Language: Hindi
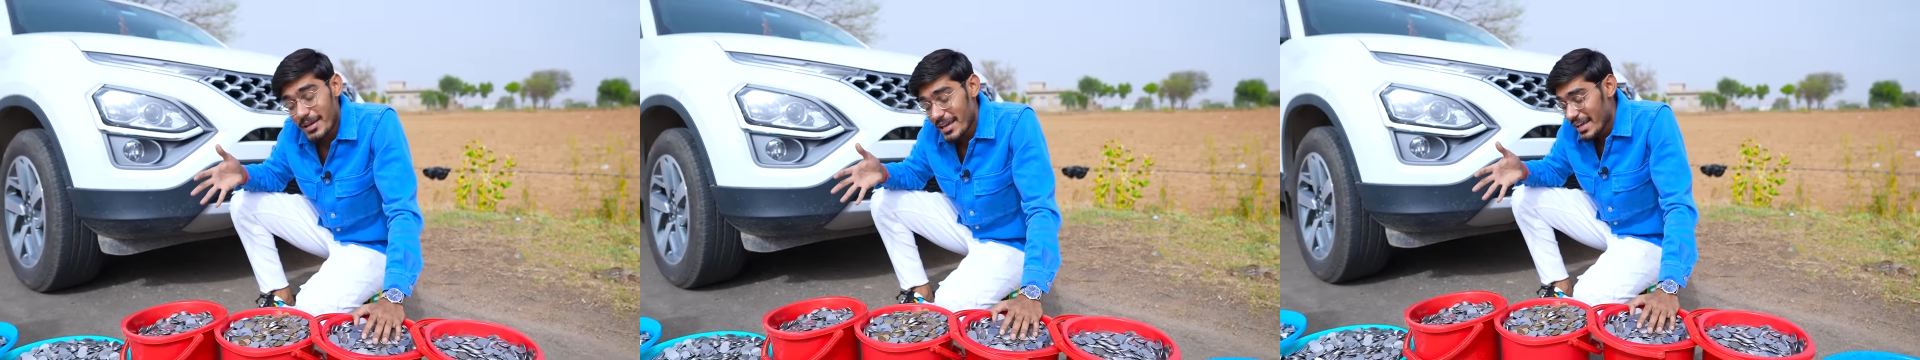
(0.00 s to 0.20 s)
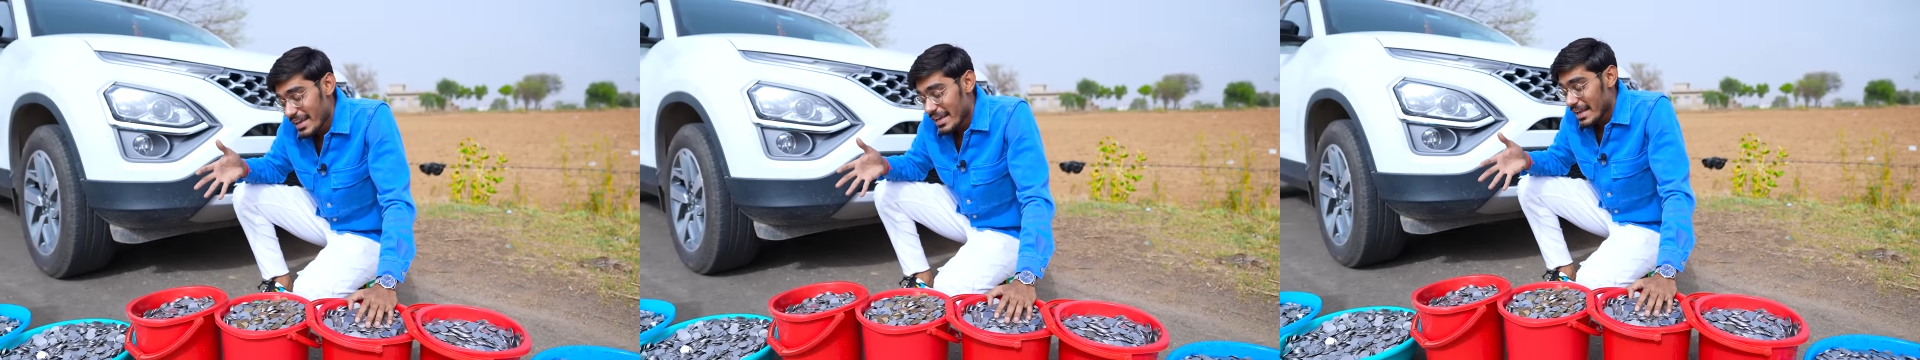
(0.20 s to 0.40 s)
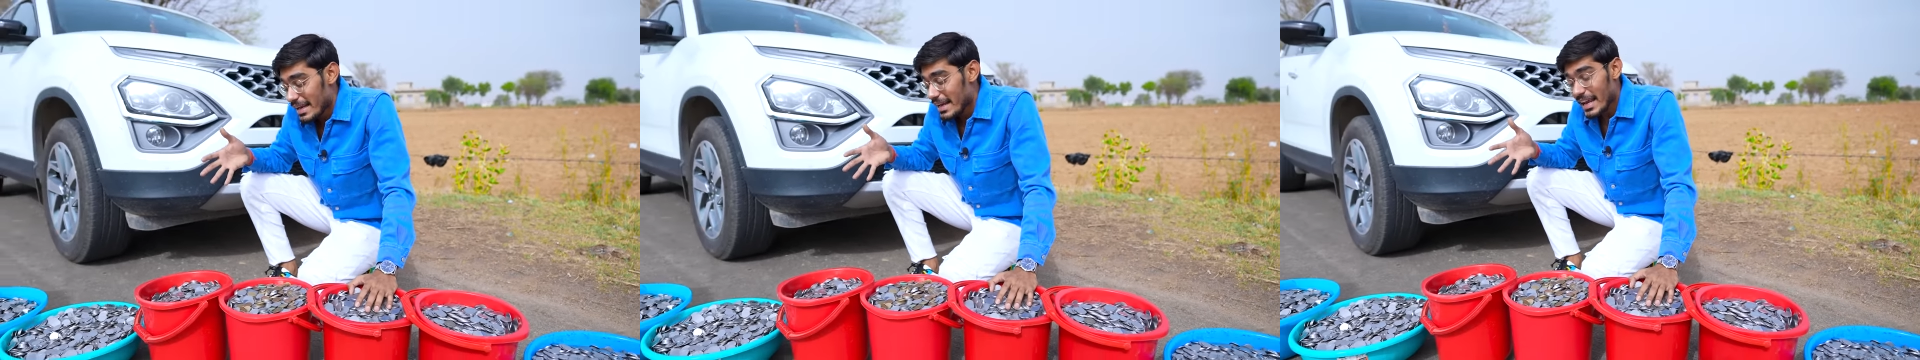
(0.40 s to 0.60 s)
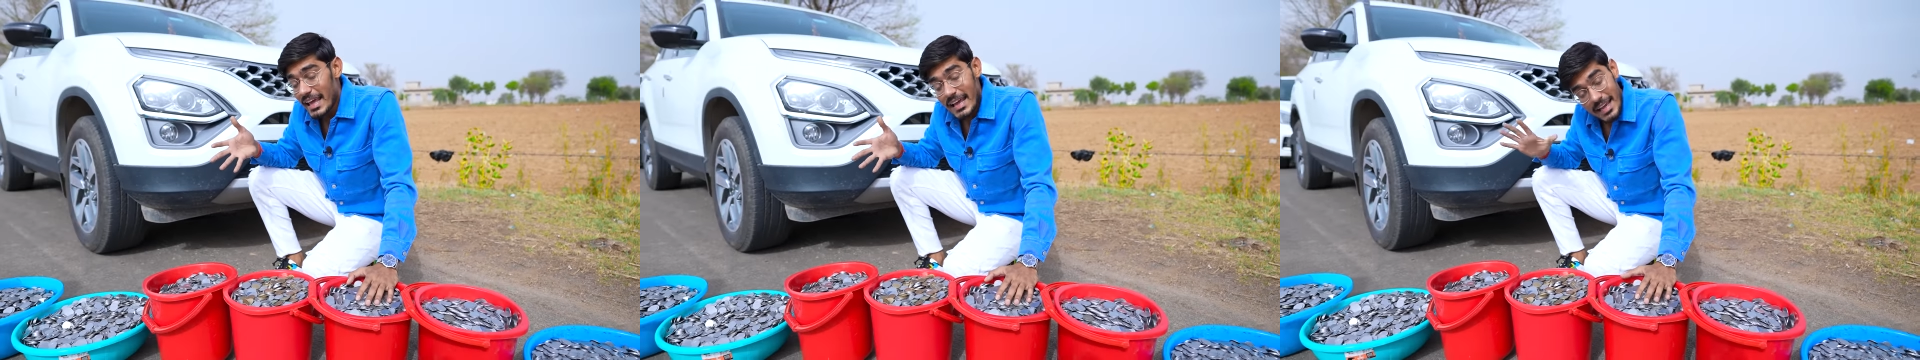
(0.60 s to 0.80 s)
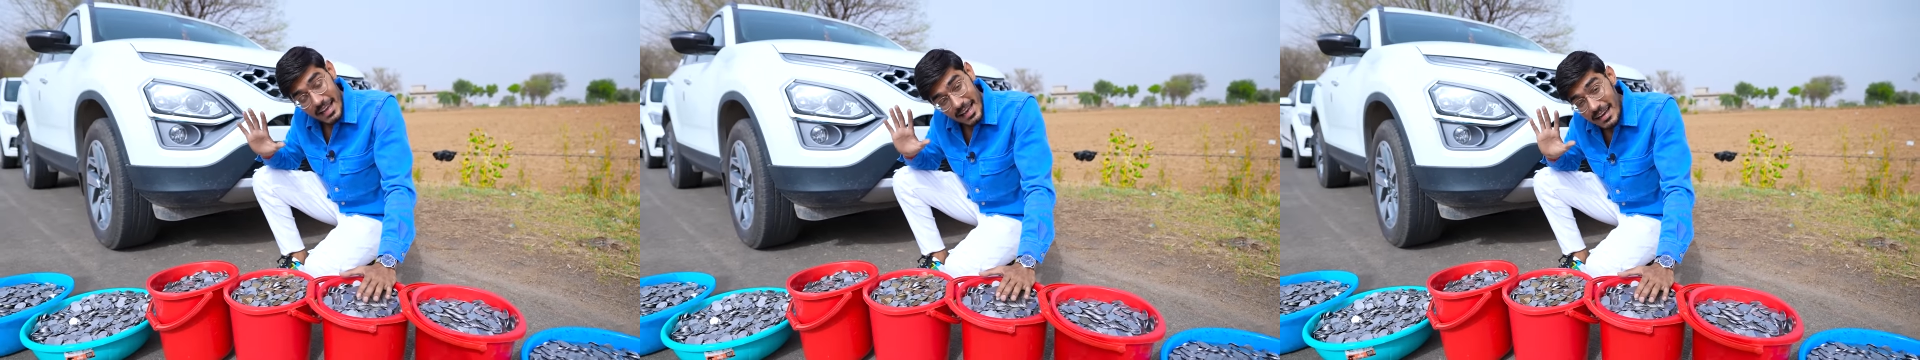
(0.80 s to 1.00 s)
में
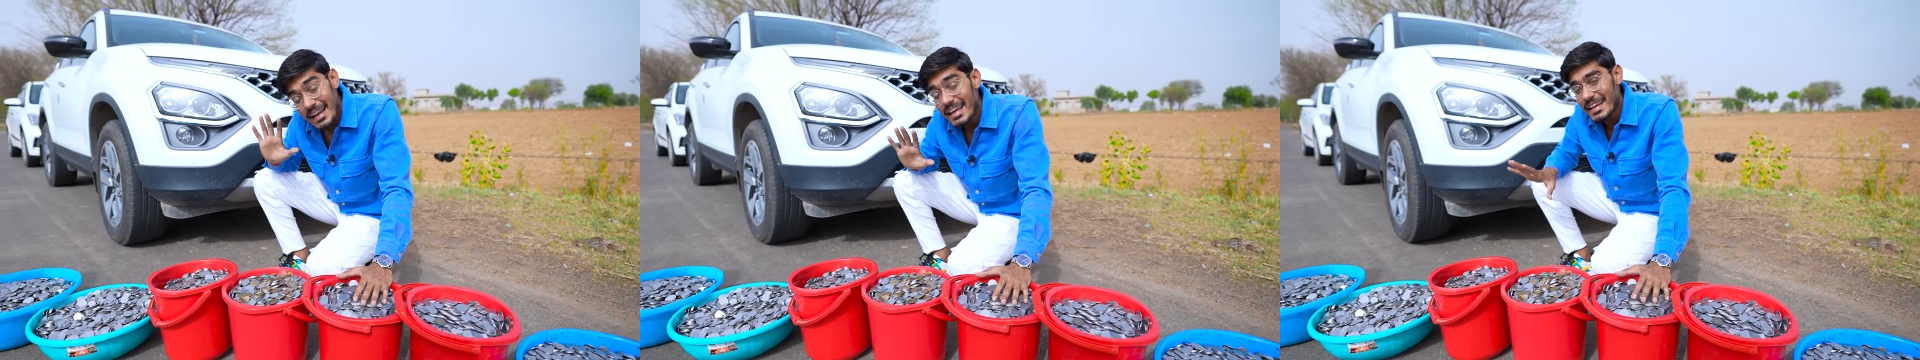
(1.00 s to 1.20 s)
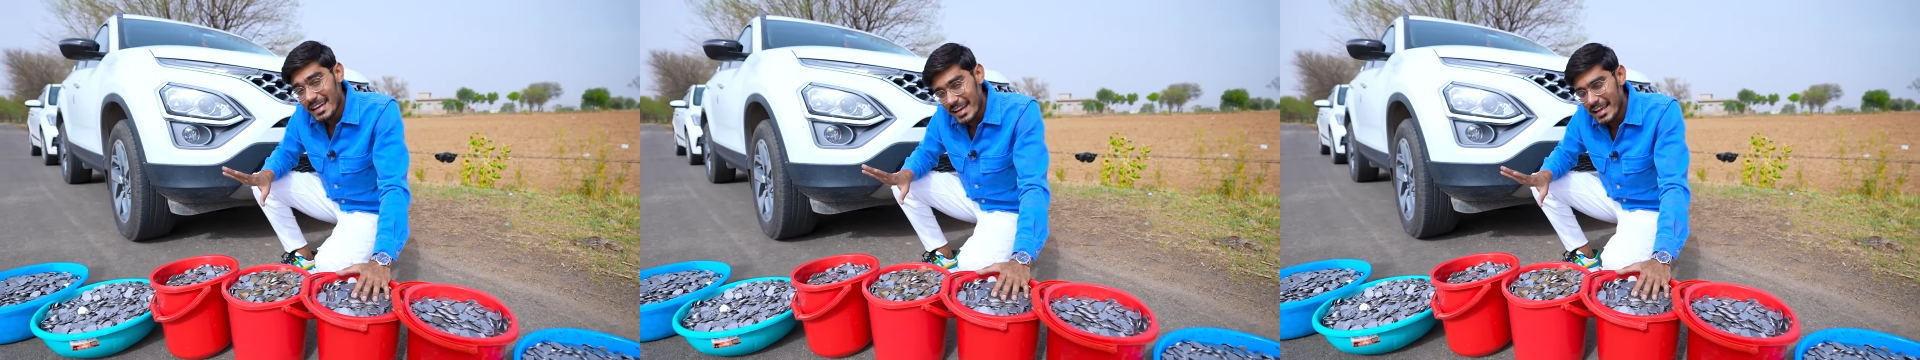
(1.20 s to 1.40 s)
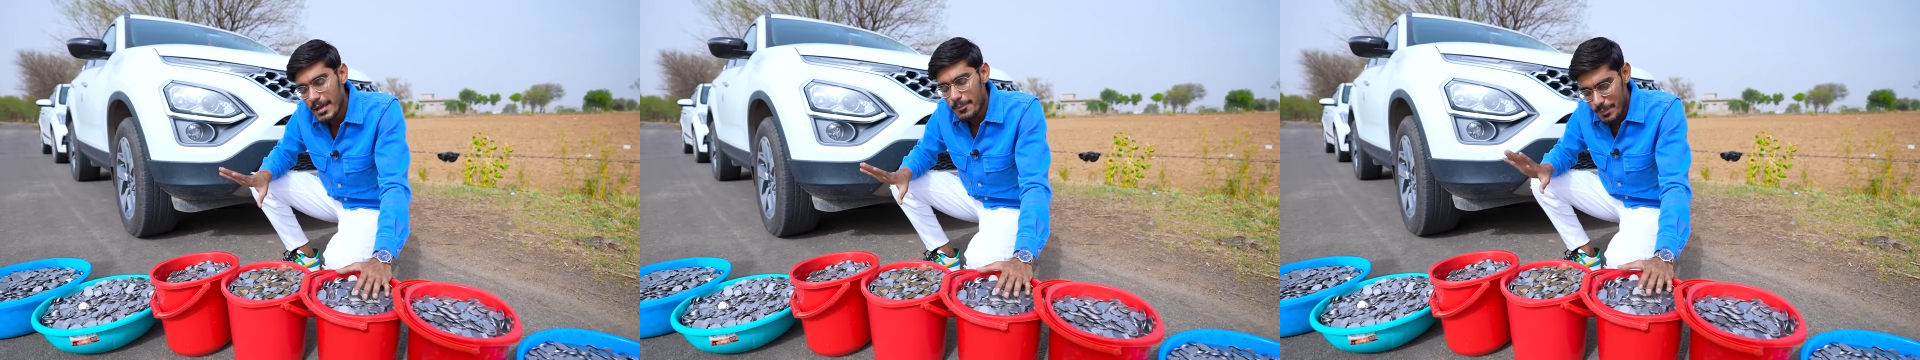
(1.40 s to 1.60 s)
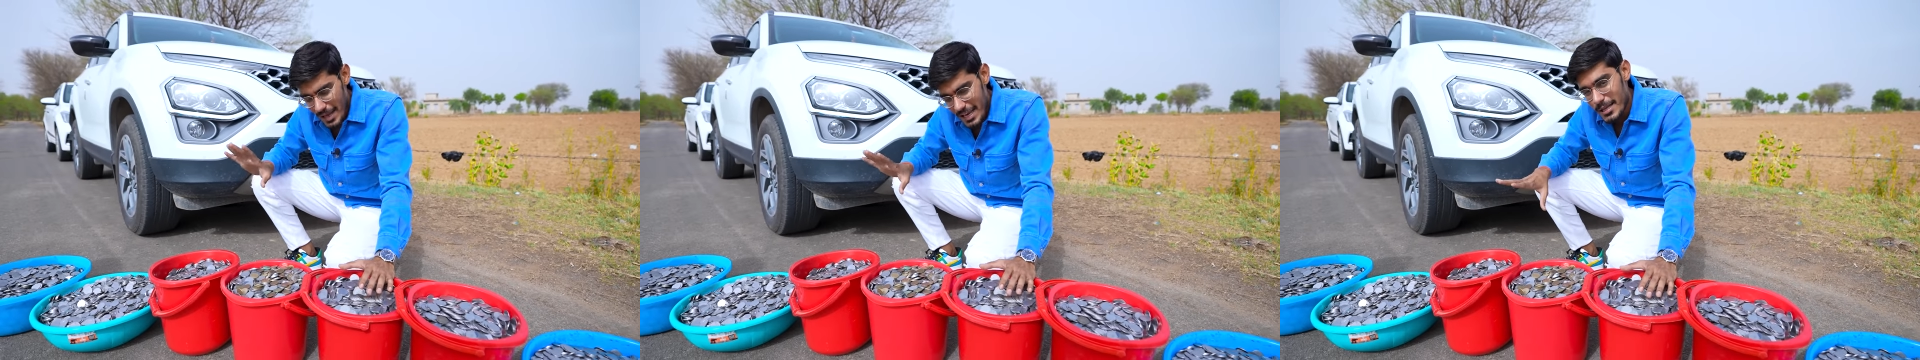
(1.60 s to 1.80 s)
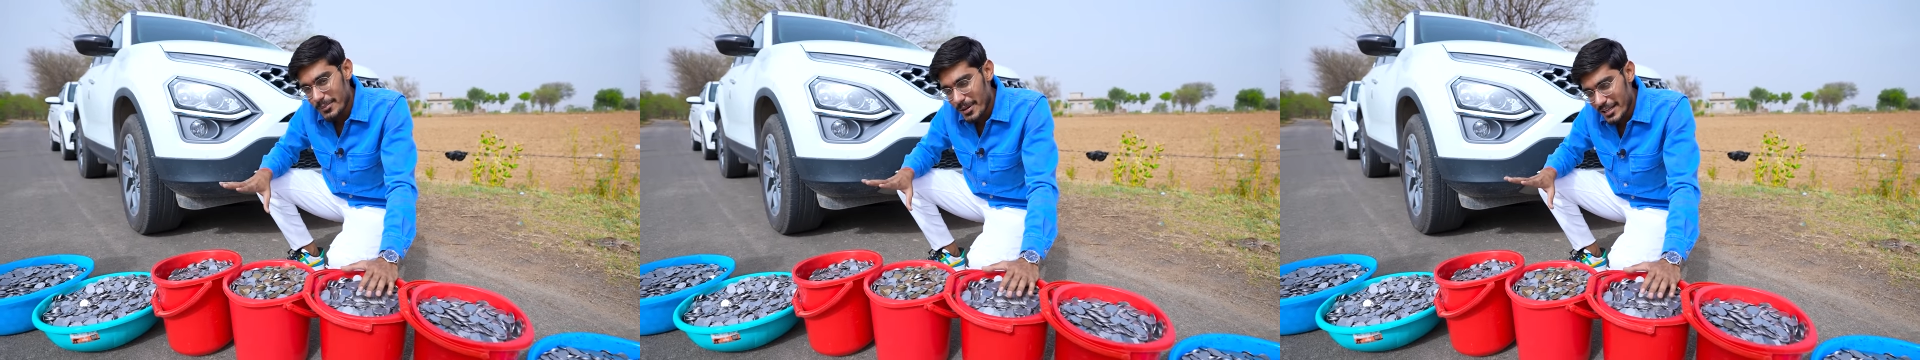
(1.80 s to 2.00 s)
लेंगे या नहीं लेंगे
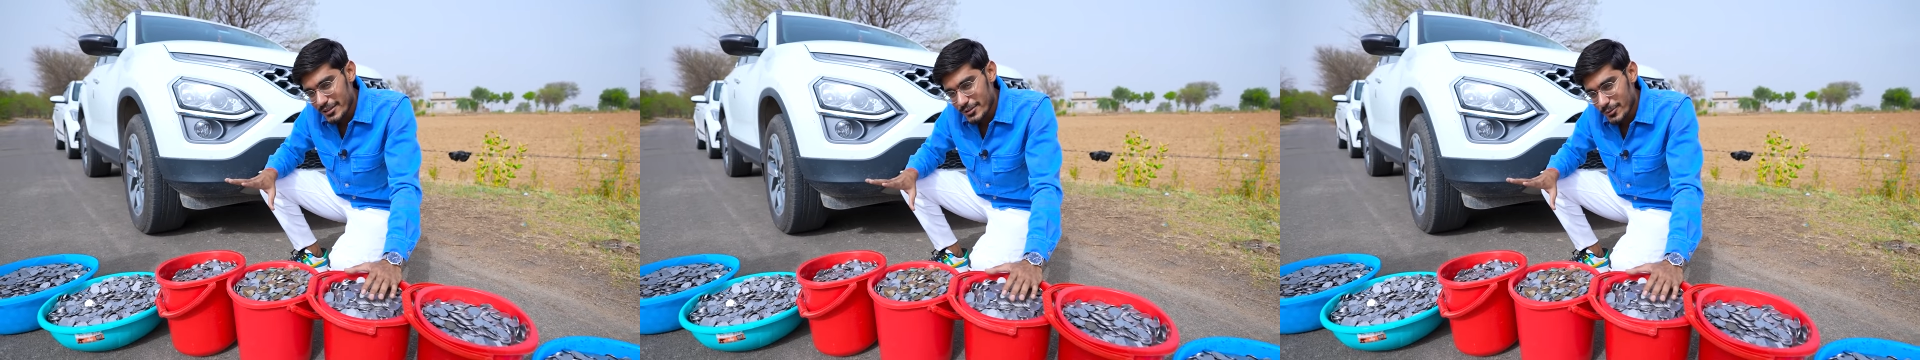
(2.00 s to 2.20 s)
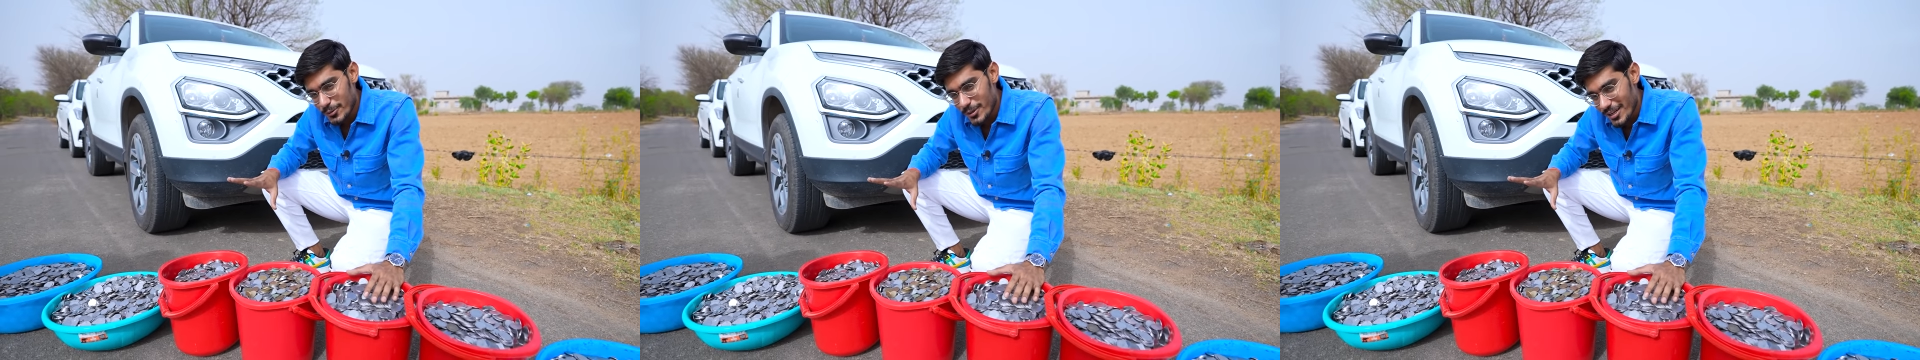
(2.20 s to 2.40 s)
पहली बात तो